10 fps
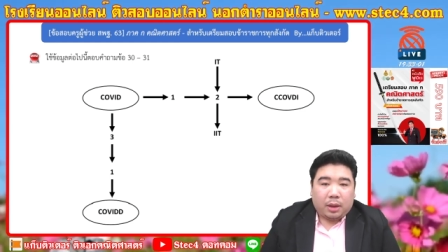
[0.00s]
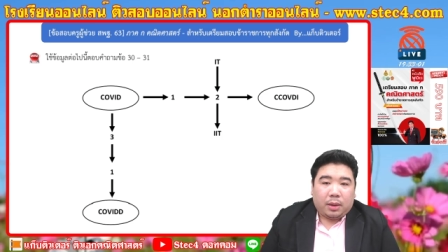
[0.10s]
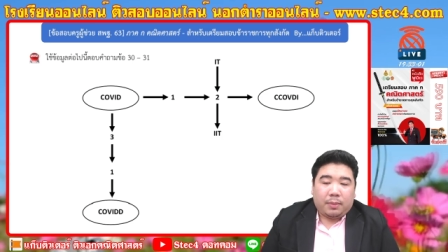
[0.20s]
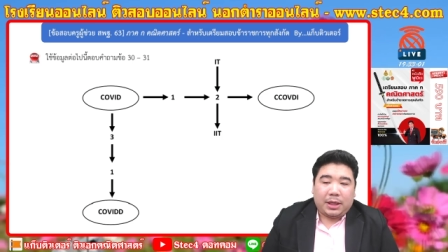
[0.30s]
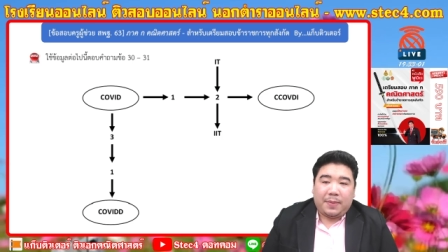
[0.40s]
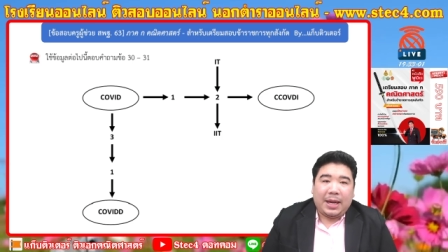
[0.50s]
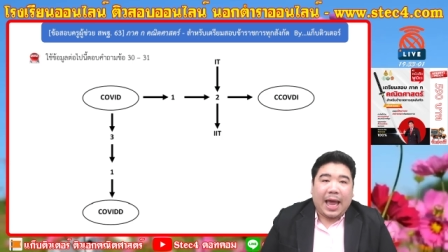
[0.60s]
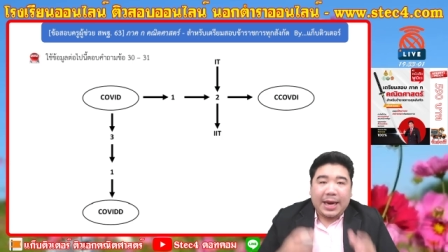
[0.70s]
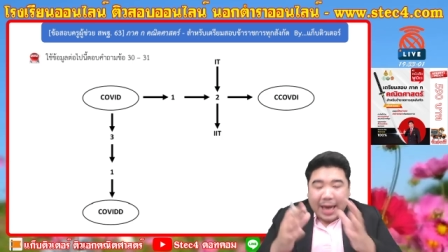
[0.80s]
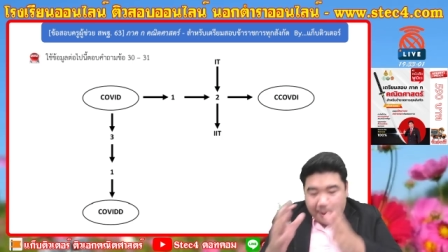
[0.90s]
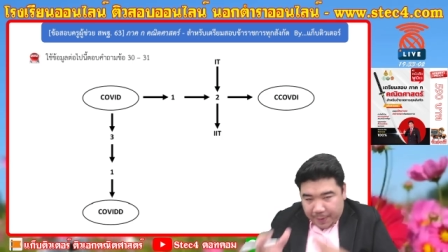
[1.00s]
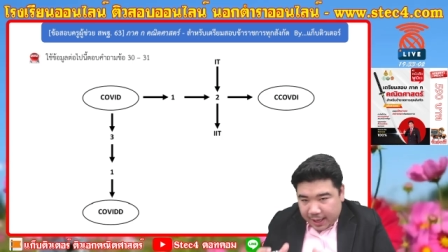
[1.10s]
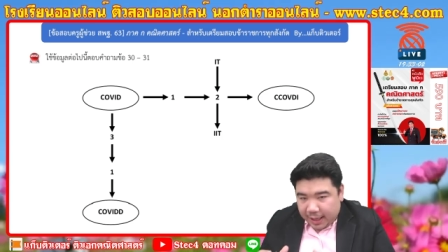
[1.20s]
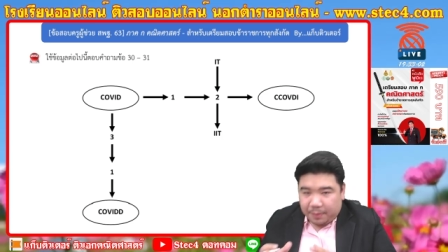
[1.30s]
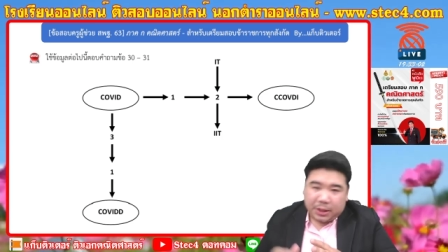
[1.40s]
มันจะมีไลฟ์หน้าเพ
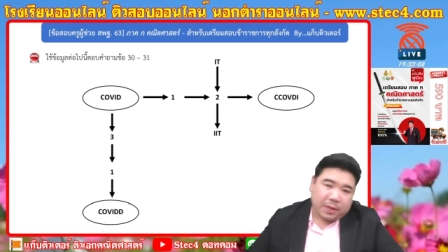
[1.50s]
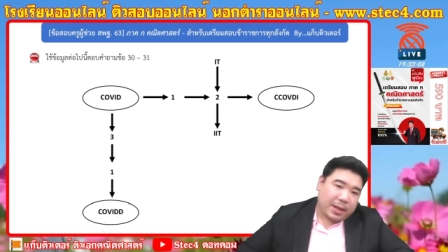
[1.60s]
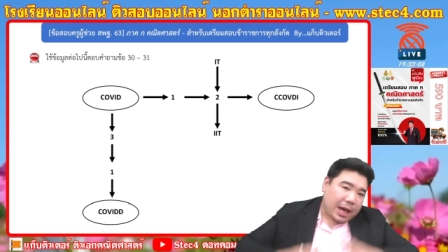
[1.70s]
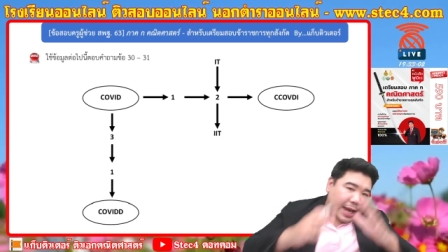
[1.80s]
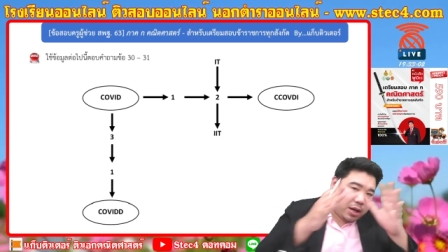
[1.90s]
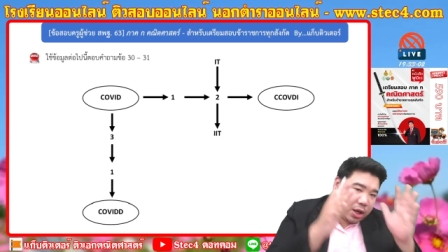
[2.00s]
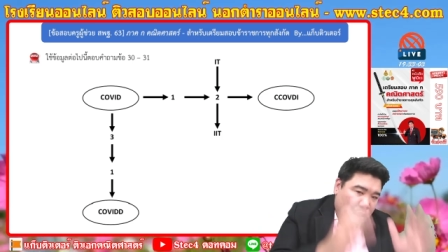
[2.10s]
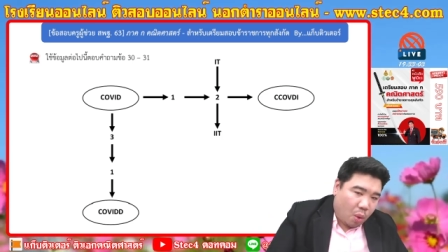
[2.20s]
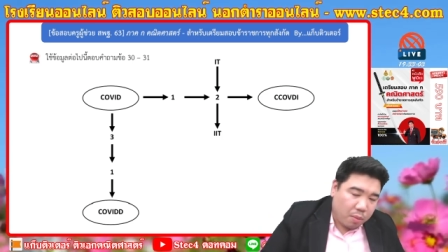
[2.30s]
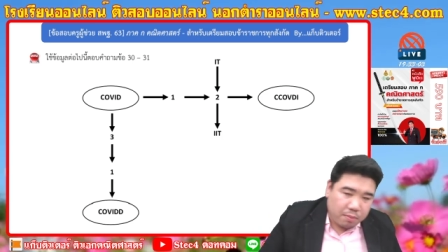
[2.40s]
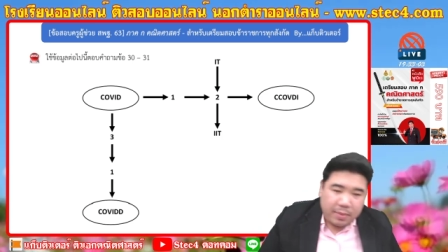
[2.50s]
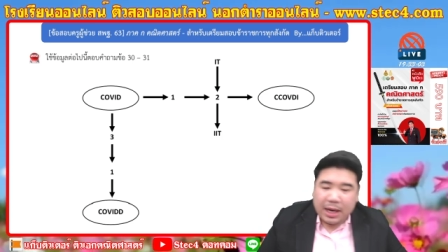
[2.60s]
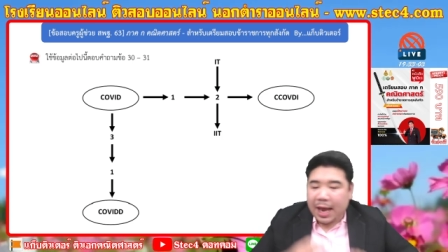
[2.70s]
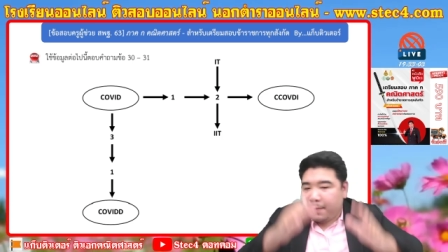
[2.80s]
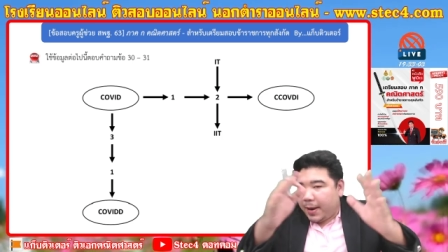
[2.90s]
จ มันจะมีไลฟ์ในกลุ่ม มี
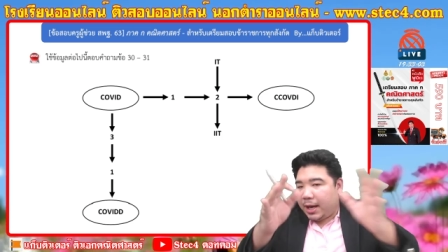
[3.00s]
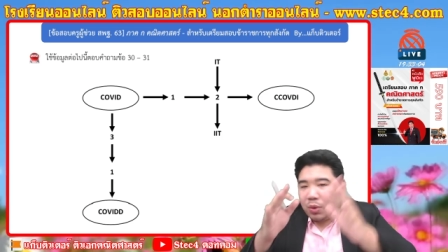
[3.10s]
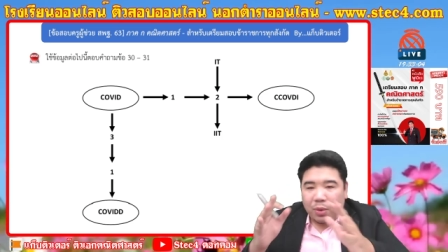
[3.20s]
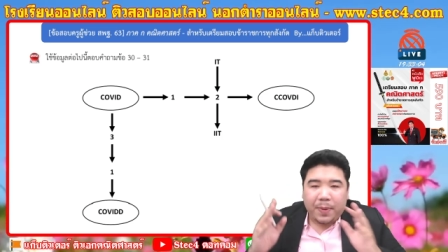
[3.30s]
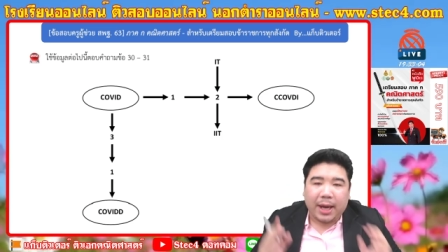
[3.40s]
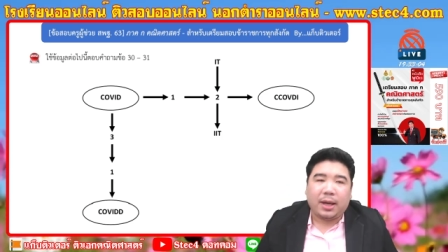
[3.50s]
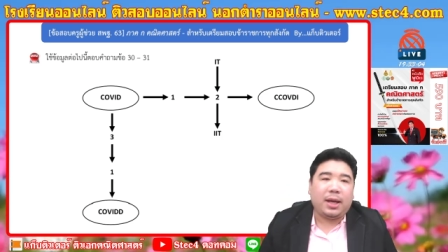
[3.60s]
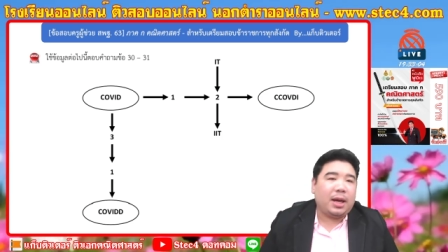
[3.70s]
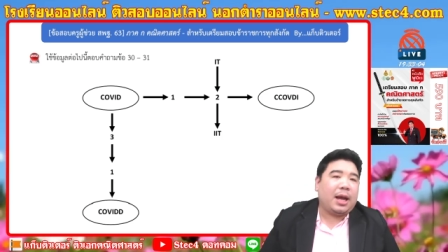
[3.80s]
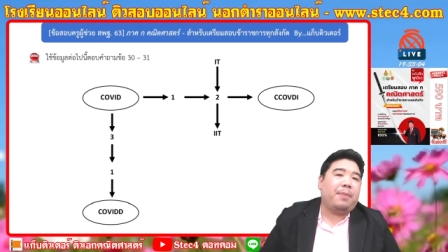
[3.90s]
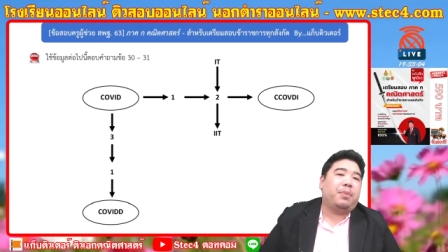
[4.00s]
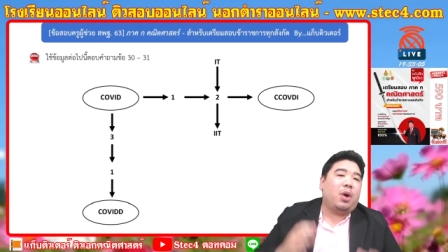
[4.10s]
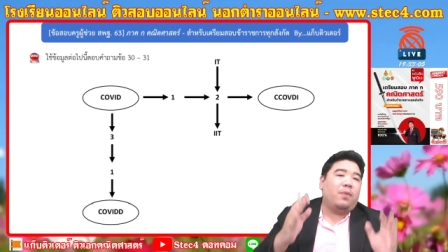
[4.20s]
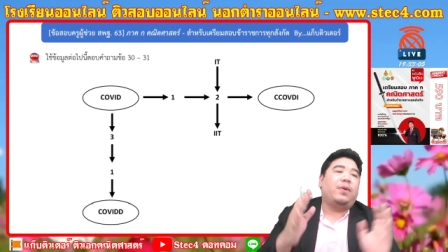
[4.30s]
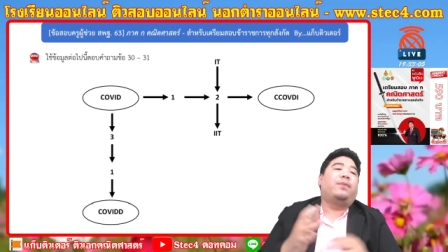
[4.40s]
ไลฟ์เพจ นู้นเพจนี้นะครับ น้
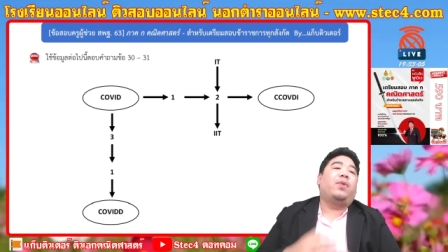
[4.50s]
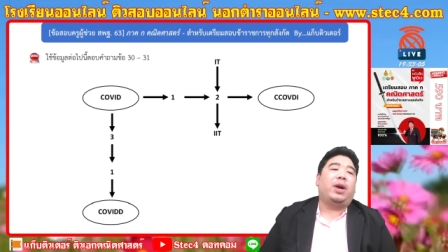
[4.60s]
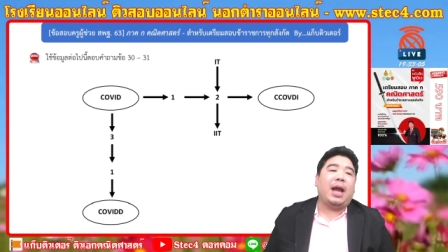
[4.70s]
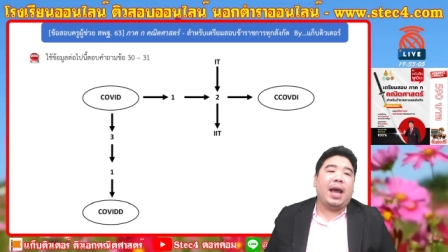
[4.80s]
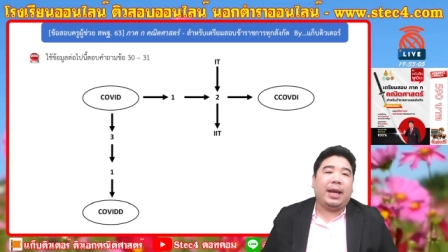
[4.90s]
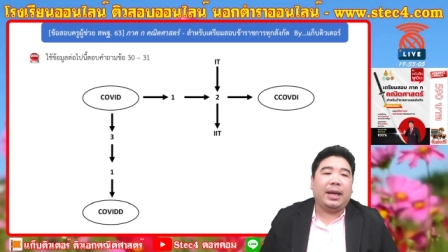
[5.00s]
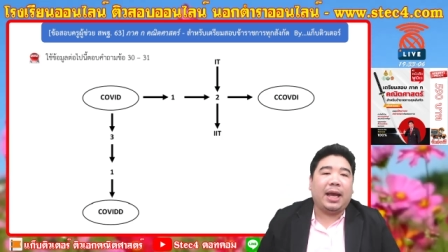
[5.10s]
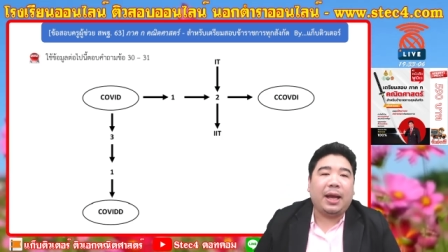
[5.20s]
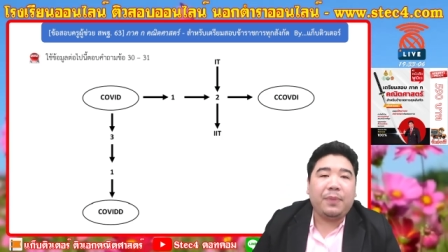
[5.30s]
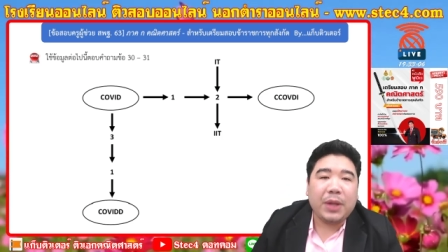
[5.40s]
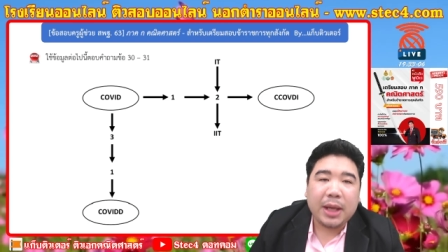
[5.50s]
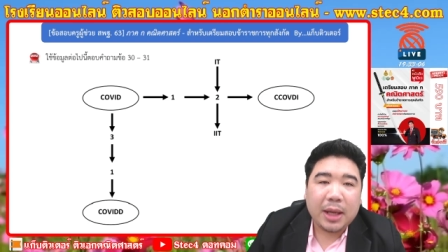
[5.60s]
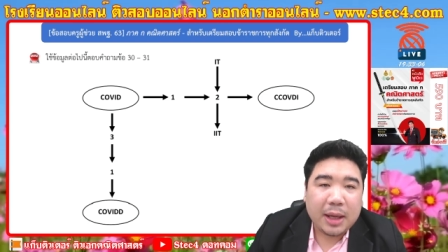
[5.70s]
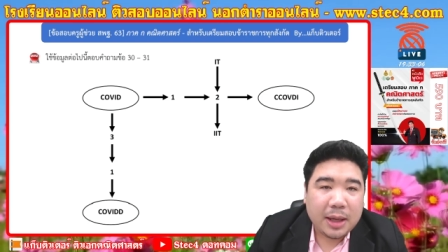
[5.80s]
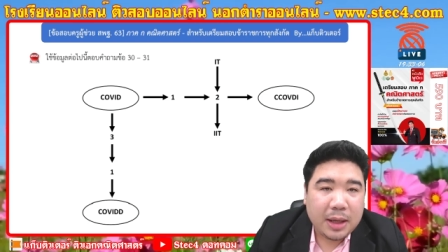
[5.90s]
องฝึกฝนได้นะฮะ
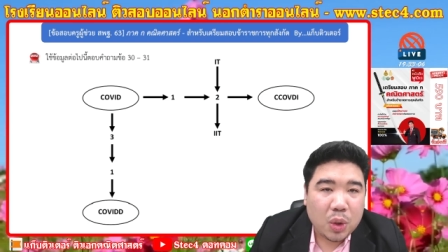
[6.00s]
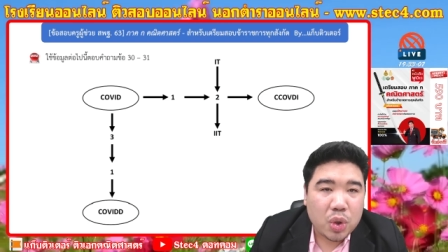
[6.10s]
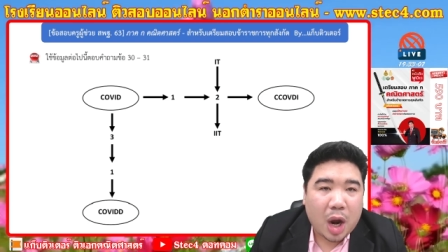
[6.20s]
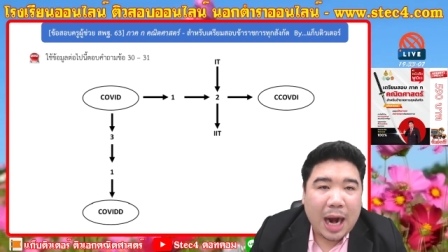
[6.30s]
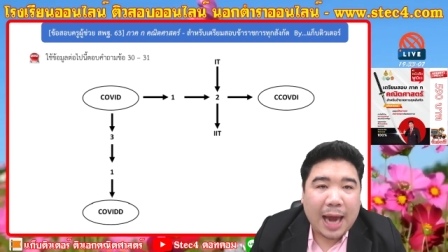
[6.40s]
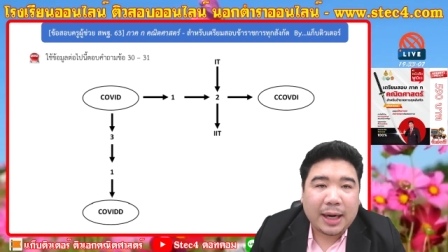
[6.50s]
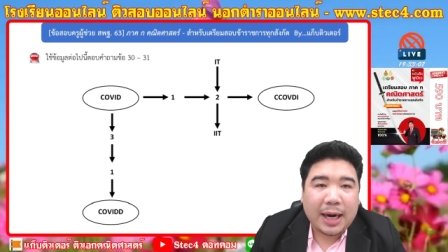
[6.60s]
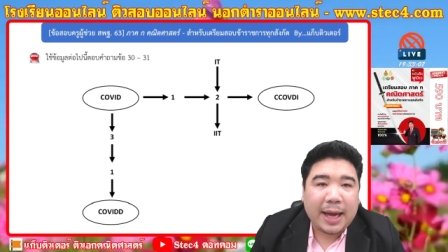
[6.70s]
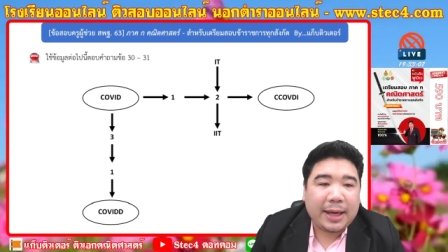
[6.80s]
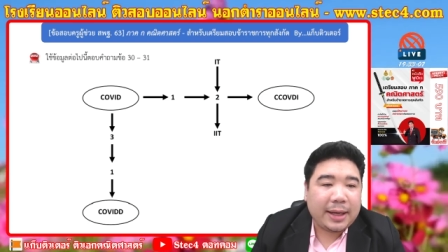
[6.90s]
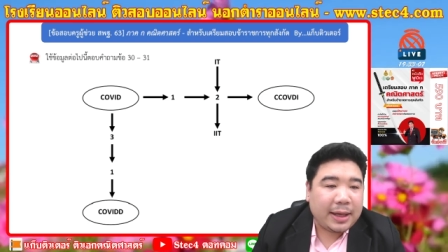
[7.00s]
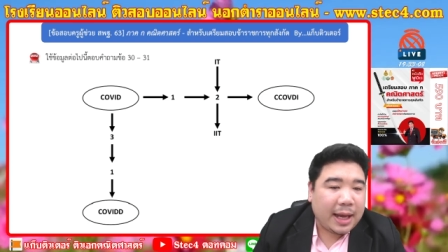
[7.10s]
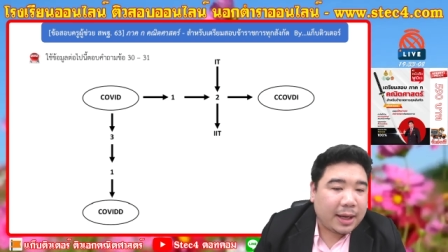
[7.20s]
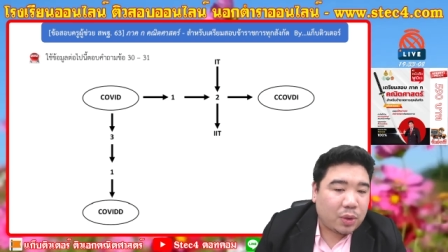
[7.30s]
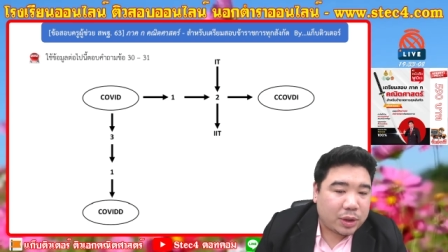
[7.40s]
ดูย้อนหลังได้
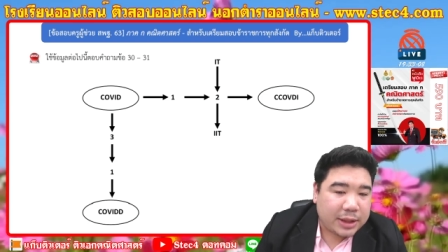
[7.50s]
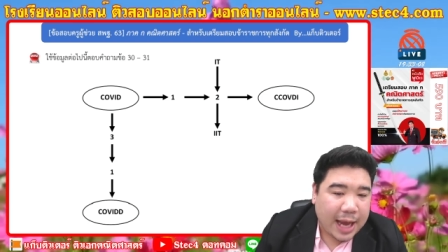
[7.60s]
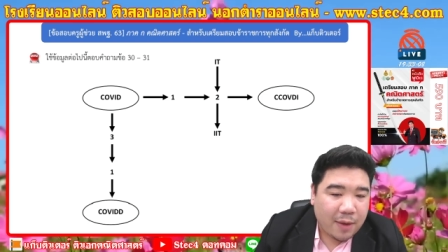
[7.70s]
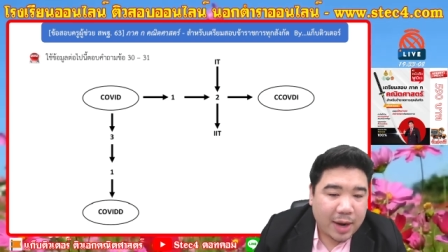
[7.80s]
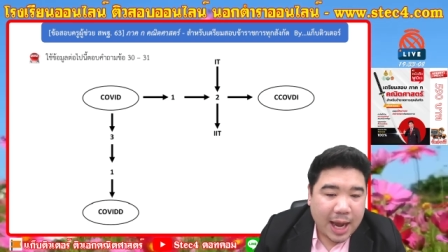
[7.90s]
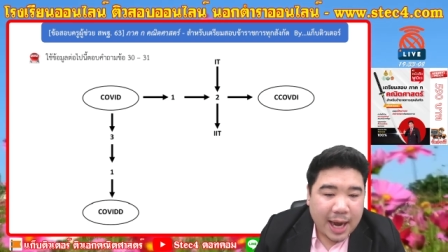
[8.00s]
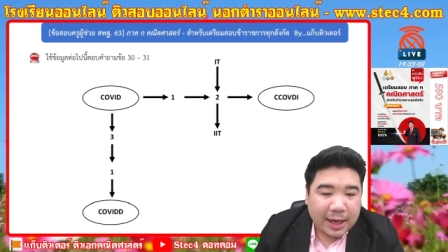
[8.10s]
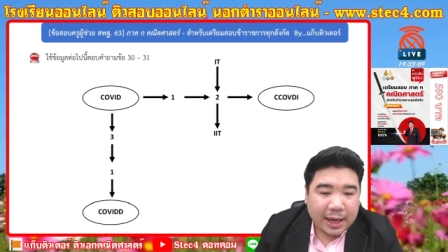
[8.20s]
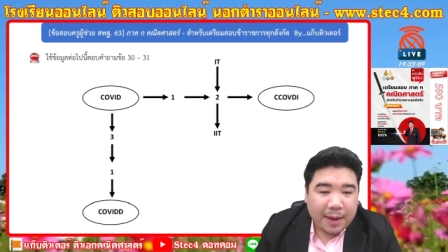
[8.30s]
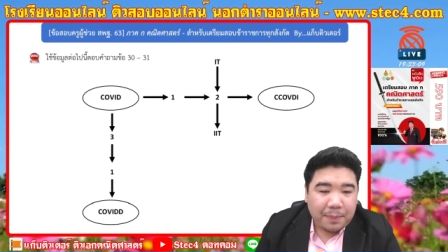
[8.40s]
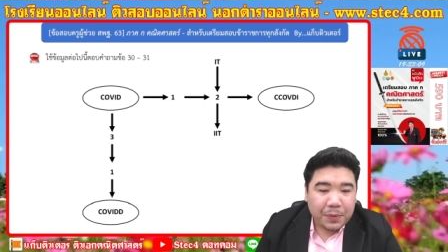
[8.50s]
นะ กดแชร์ไว้ได้นะครับ